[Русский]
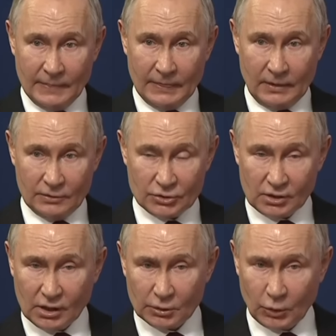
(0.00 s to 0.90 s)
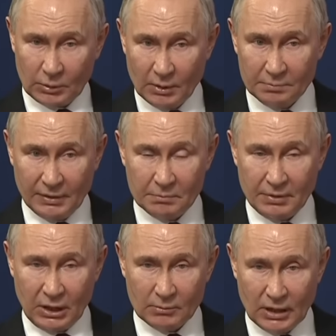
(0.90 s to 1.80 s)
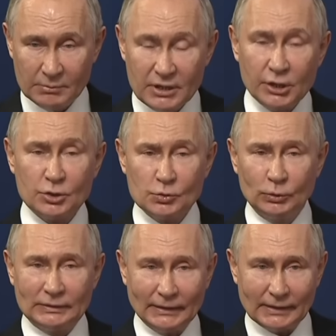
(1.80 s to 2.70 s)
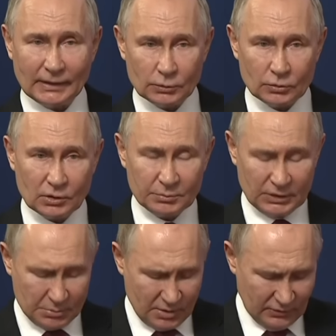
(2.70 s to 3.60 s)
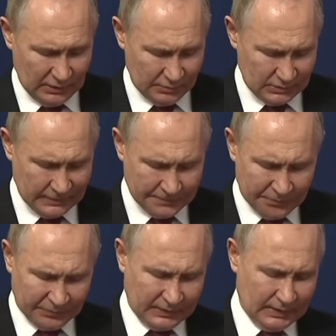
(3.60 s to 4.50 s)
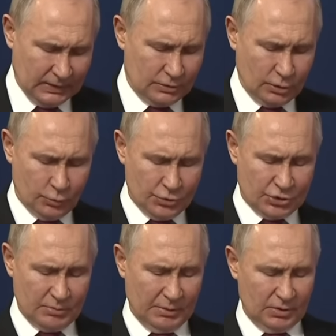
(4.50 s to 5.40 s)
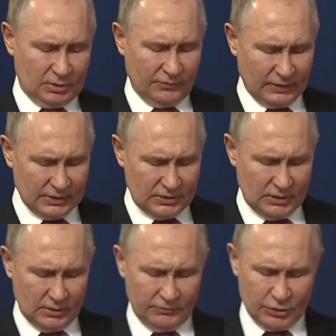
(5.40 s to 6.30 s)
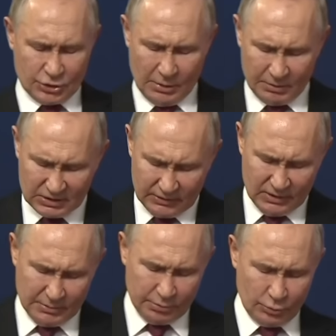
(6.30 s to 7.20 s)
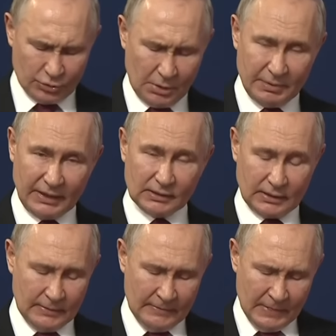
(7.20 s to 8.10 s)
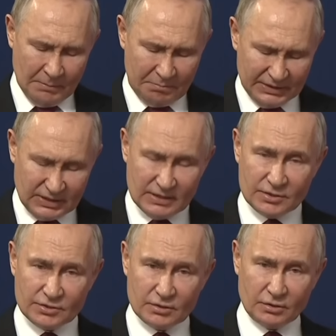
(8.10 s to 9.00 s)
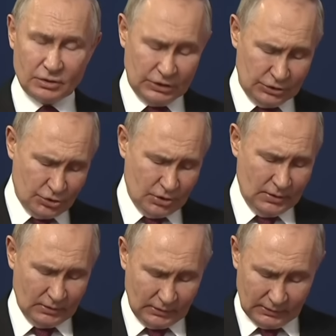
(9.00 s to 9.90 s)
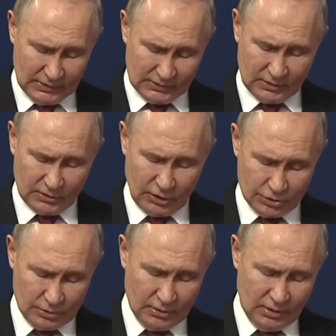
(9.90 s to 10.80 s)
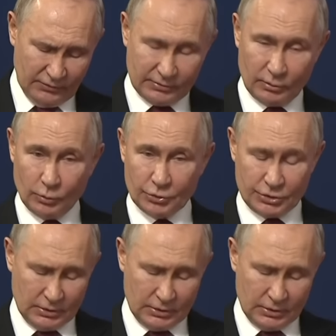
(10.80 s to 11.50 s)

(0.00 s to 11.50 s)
э, шаги, которые мы предпринимаем, и результаты, которых мы добиваемся. На текущий момент в России высшее образование получает порядка 50 тысяч китайских граждан. В свою очередь